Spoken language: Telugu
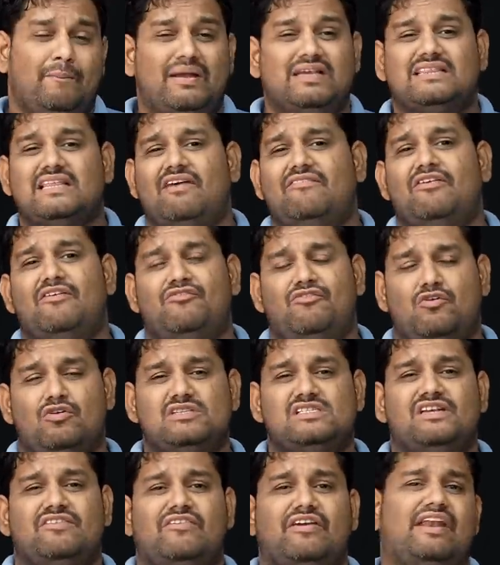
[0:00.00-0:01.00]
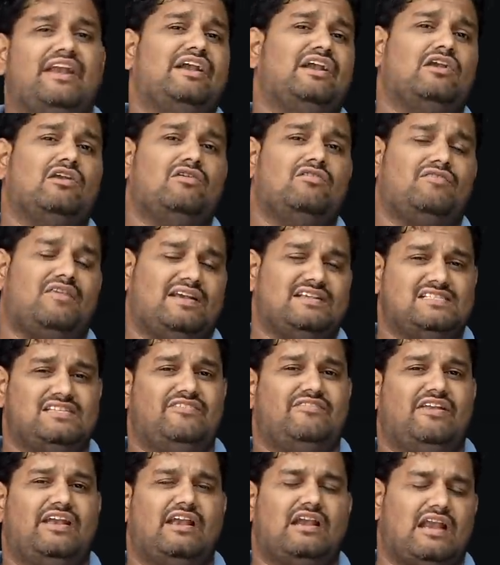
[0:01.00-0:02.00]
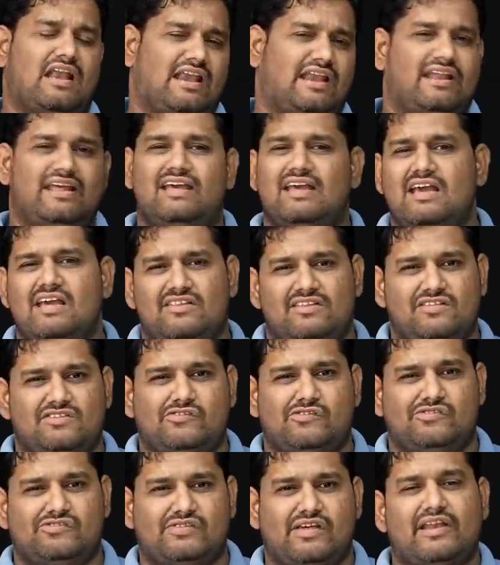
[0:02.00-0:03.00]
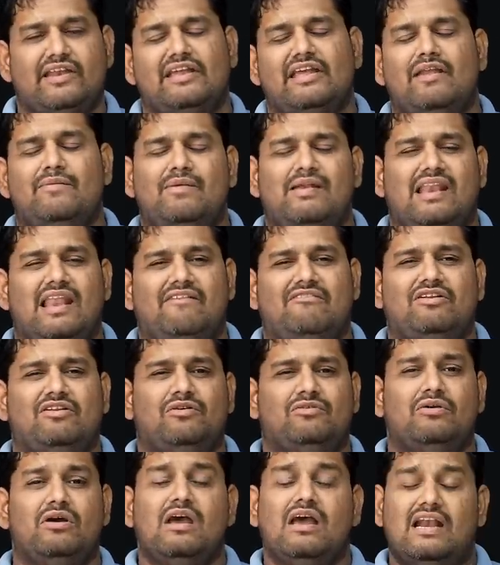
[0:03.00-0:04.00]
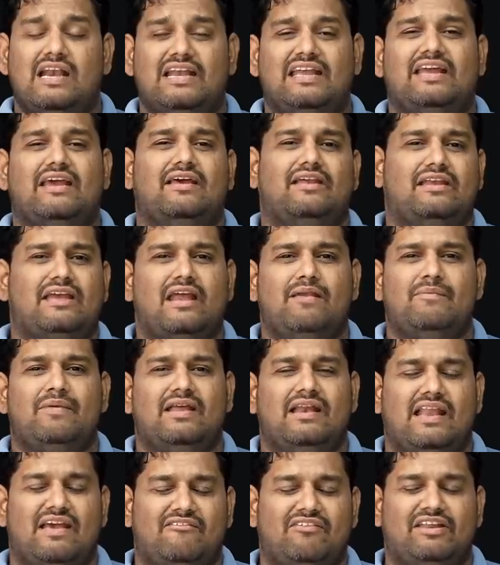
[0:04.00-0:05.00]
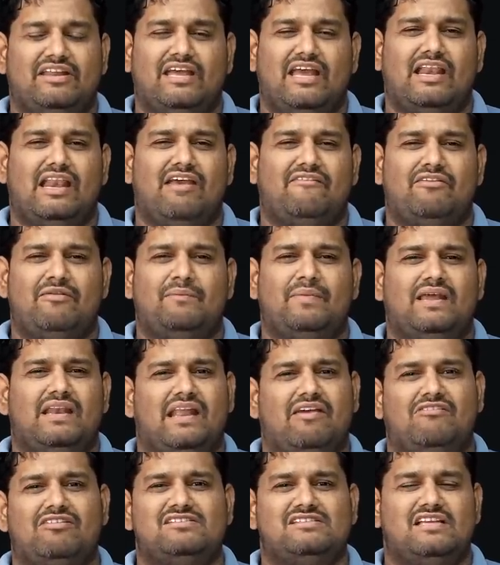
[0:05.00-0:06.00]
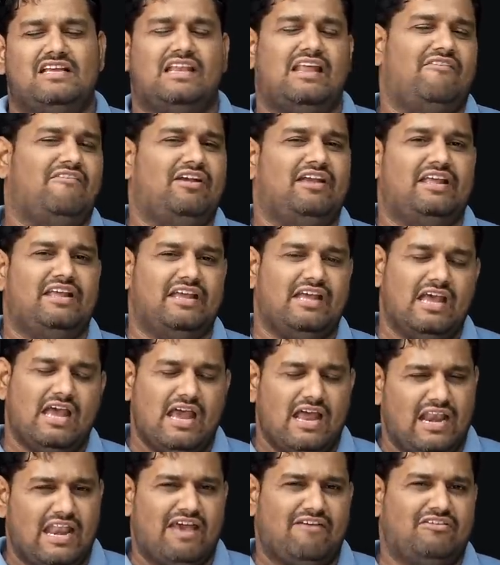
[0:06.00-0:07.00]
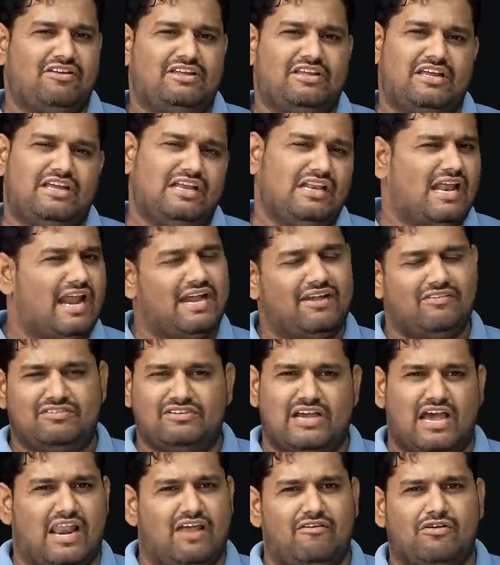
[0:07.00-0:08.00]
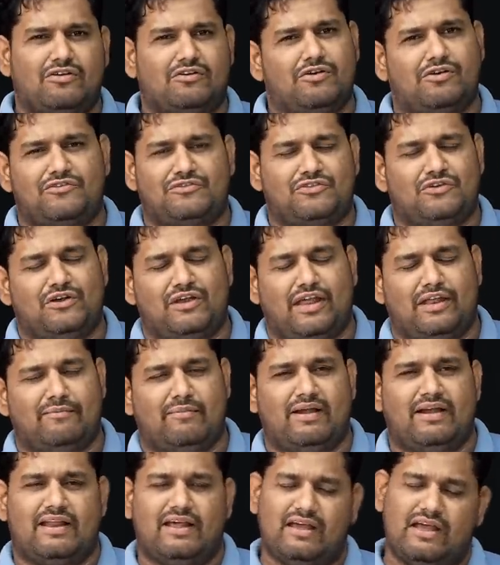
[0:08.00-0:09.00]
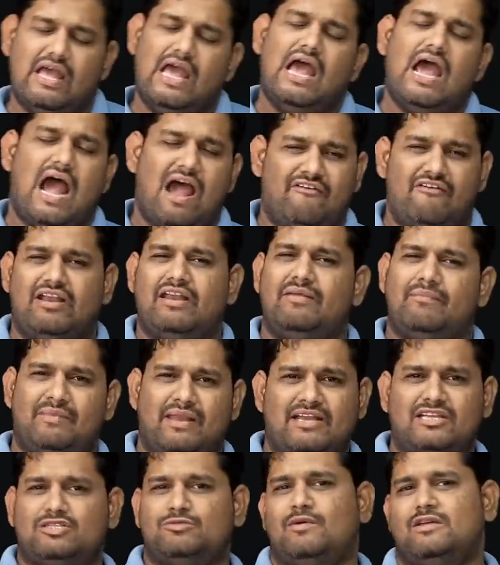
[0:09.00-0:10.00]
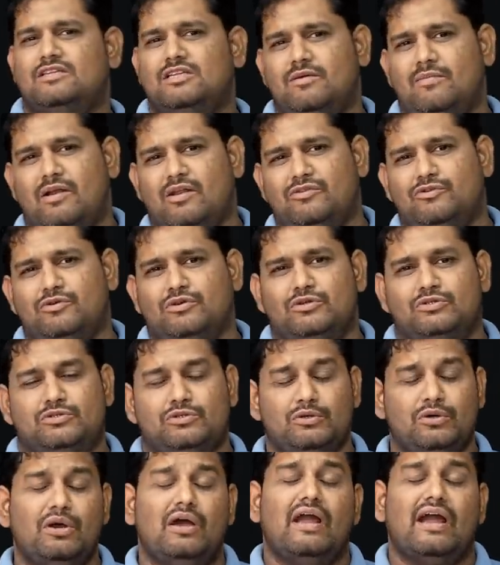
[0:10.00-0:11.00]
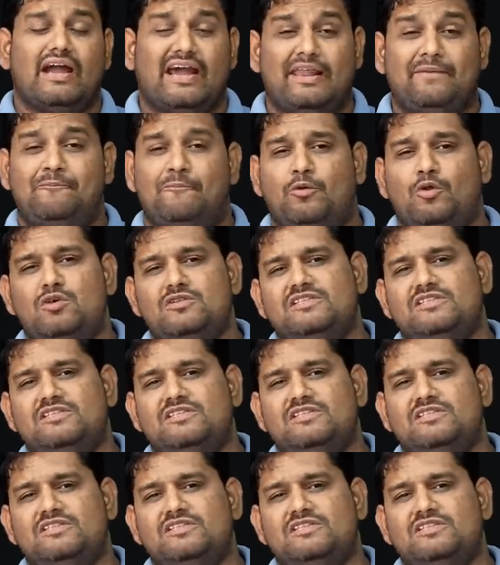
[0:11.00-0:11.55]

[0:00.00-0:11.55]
మిగతావి ఫోర్ జీ వేరియంట్లు ఫైవ్ జీ వేరియంట్లన్నీ తీసుకొస్తారు రియల్మీ లెవెన్ రియల్మీ లెవెన్ ఏ లెవెన్ బి లెవెన్ సి లెవెన్ డి లెవెన్ ఈ ఇలాంటివి చాలా వరకు వస్తుంటాయి అనమాట అవన్నీ నెక్స్ట్ మంత్లో మనం చూడవచ్చు కానీ ప్రో